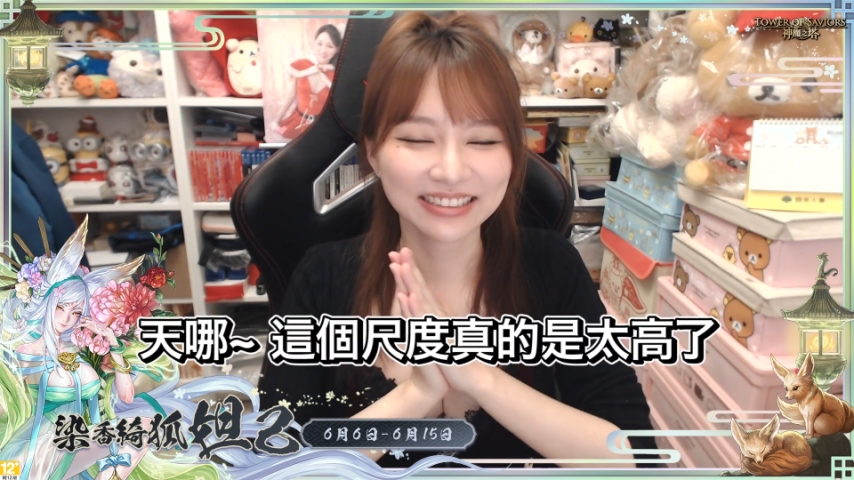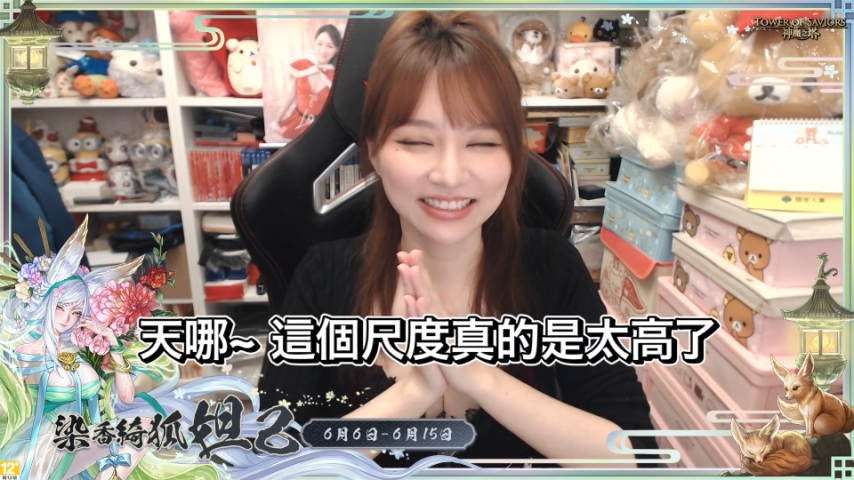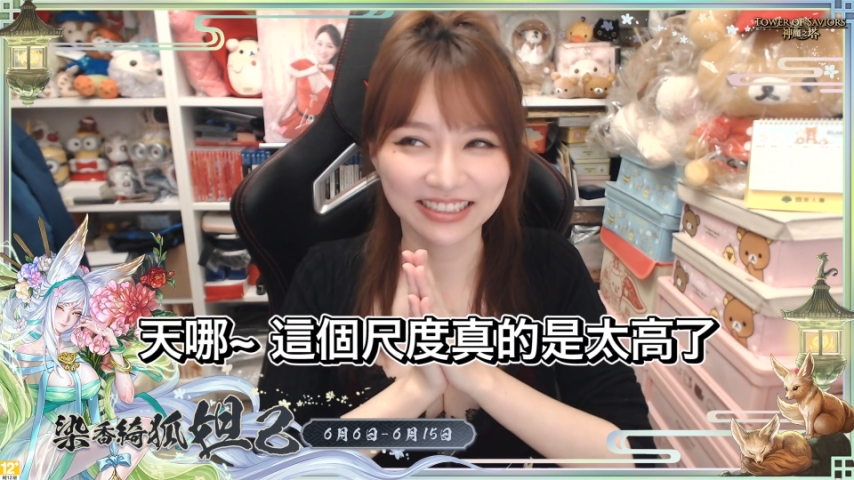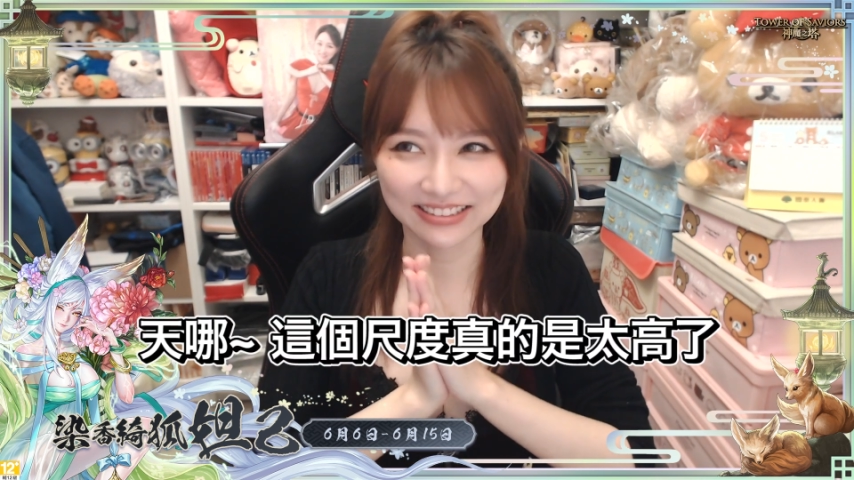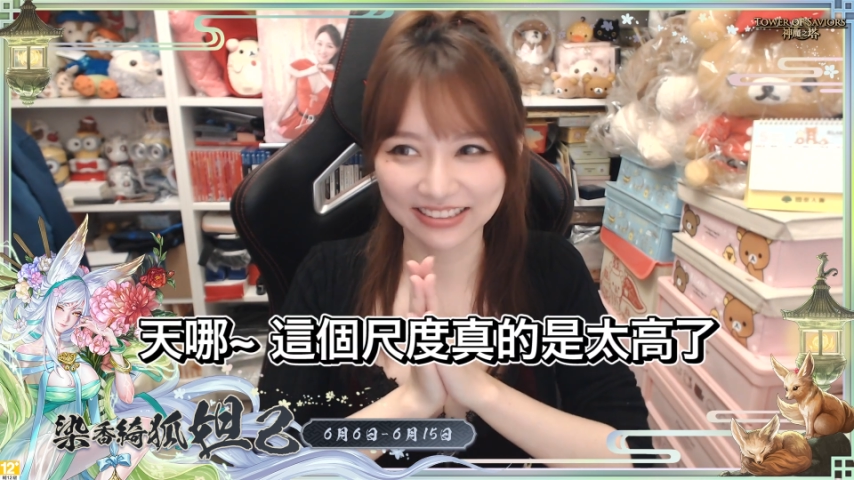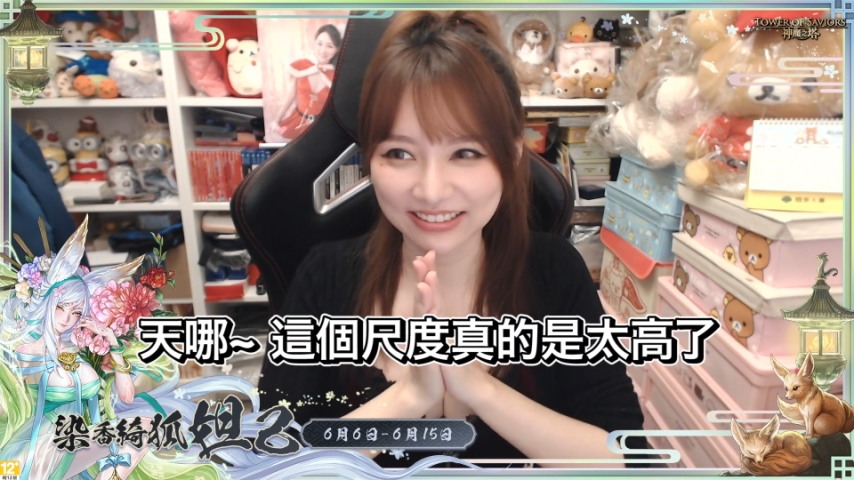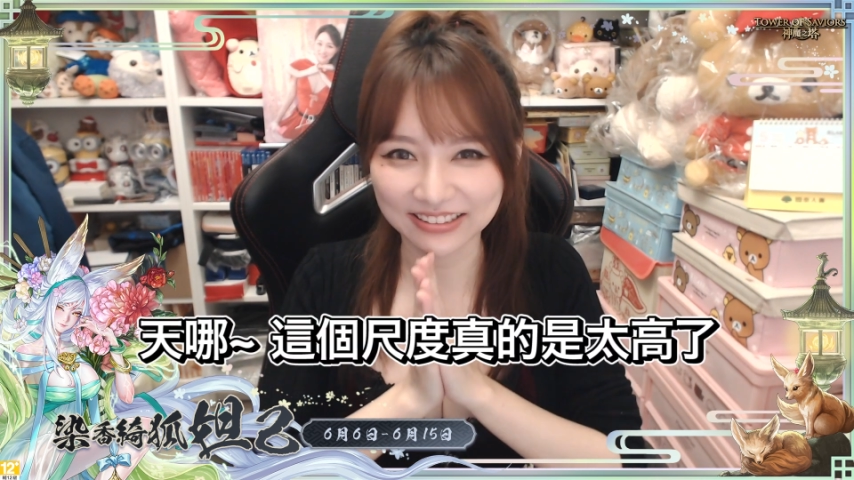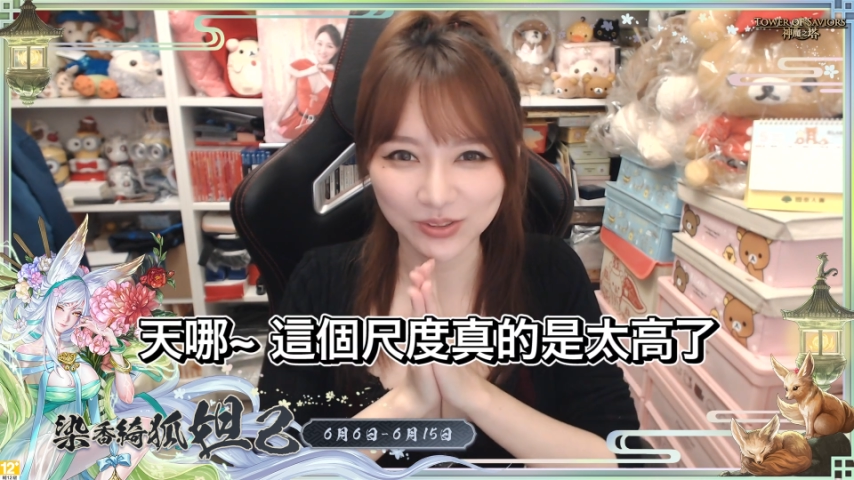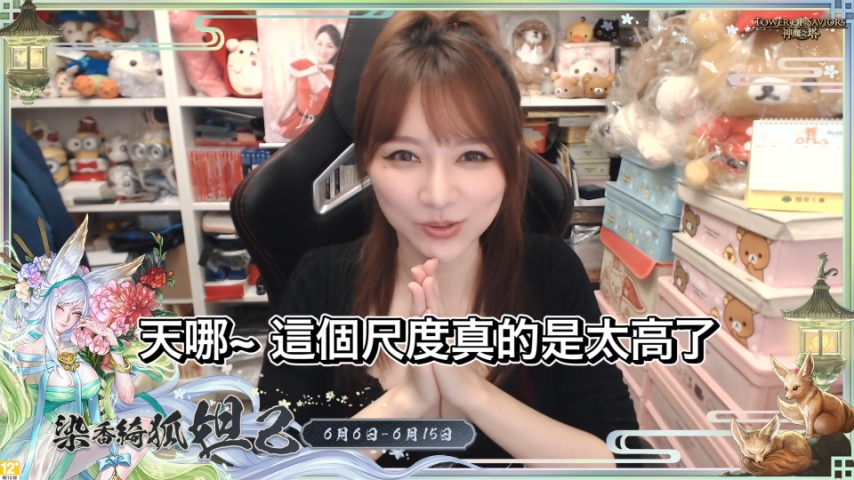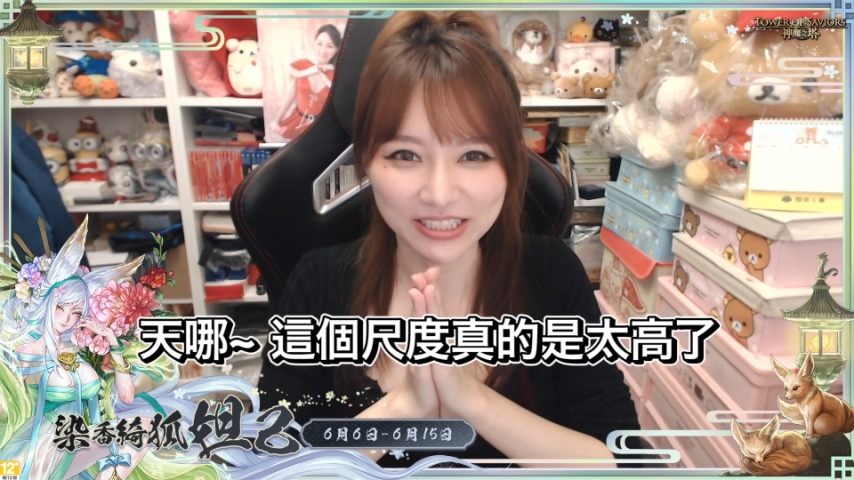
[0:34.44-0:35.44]
天啊，这个
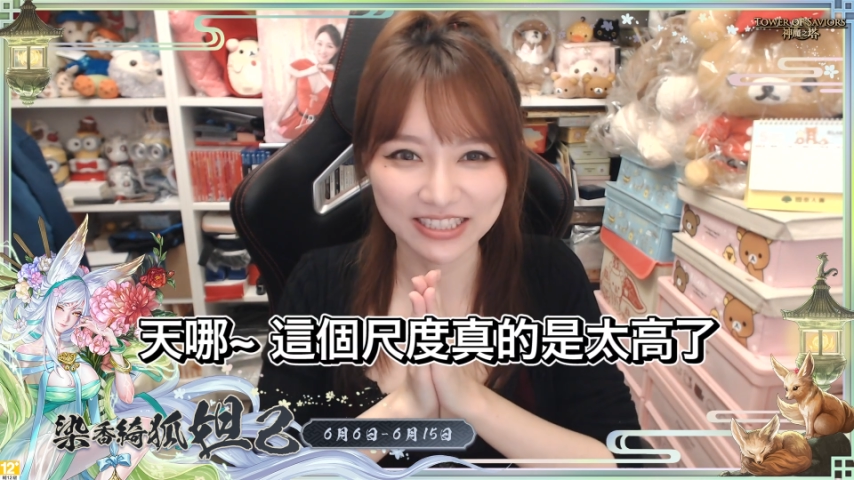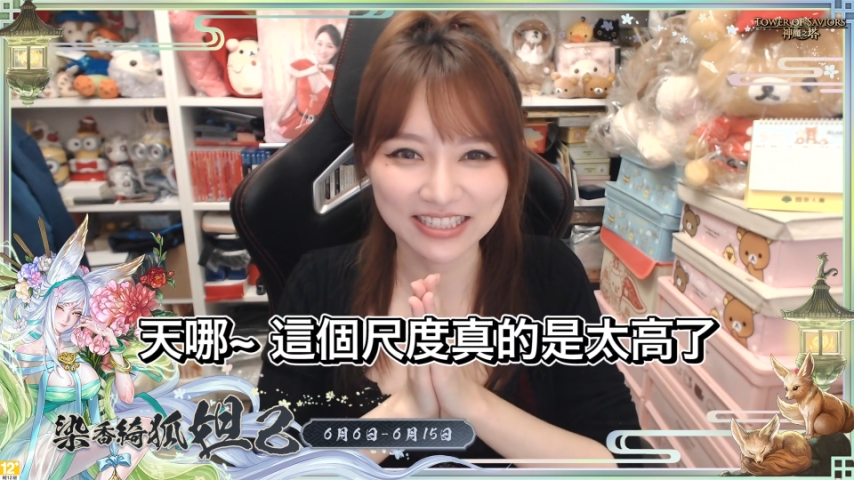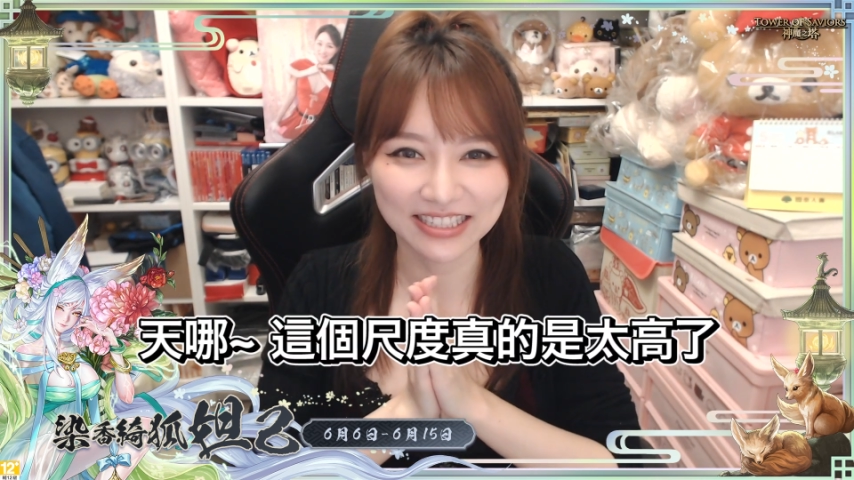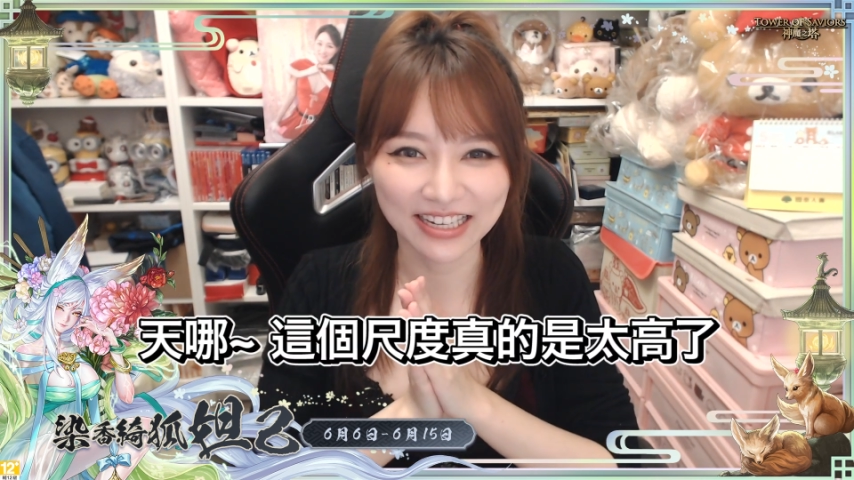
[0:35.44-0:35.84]
尺度真的是